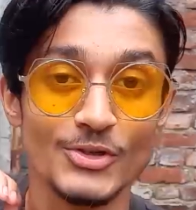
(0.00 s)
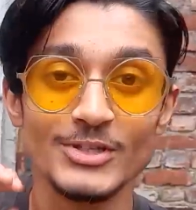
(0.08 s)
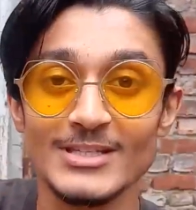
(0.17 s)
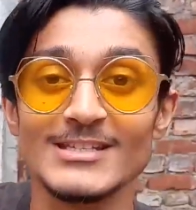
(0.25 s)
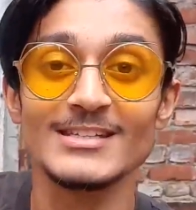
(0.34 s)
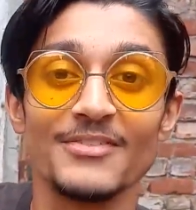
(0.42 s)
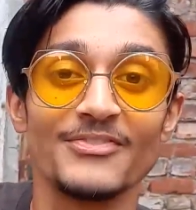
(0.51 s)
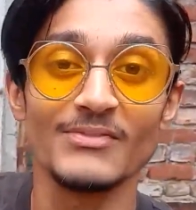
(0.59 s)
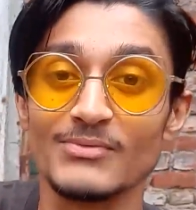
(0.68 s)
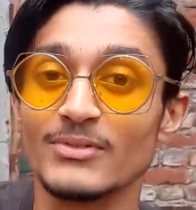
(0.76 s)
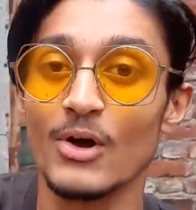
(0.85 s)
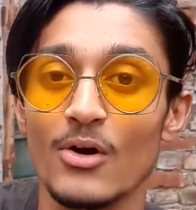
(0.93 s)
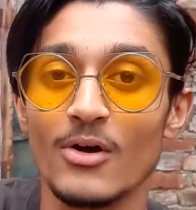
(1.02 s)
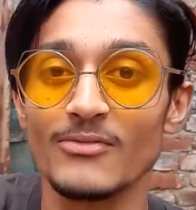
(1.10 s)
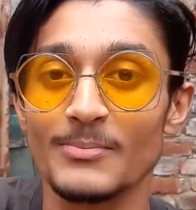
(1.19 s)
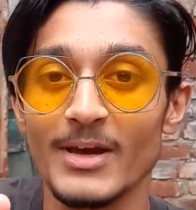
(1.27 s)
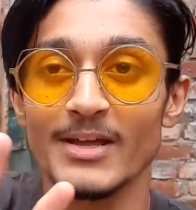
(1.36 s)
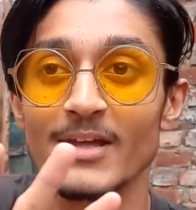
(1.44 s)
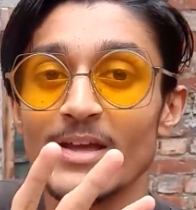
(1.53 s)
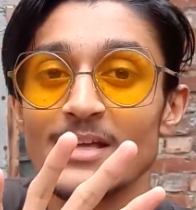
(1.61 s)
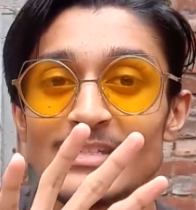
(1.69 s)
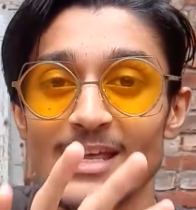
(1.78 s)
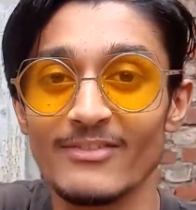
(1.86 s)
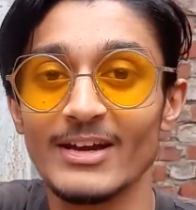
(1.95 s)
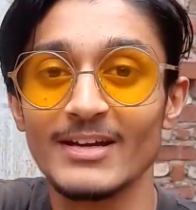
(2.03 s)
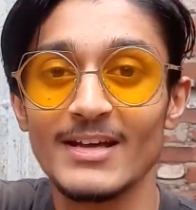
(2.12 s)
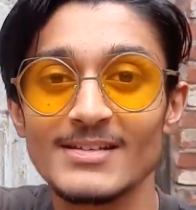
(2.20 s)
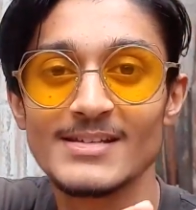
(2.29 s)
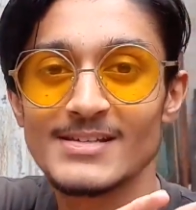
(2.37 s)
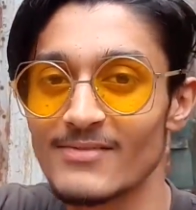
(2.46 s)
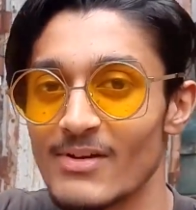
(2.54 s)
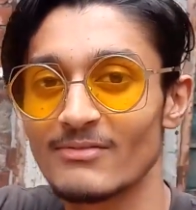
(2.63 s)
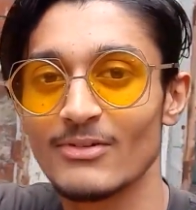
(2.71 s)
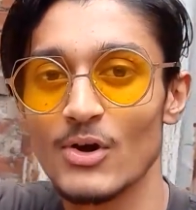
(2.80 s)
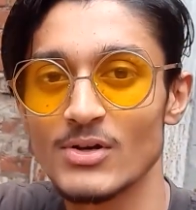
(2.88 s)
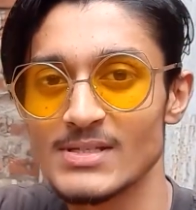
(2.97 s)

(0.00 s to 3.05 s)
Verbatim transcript: সো দিস ইজ দ্য ফিফথ ব্লগ অফ মাই সেভেন ডেজ সেভেন ব্লগ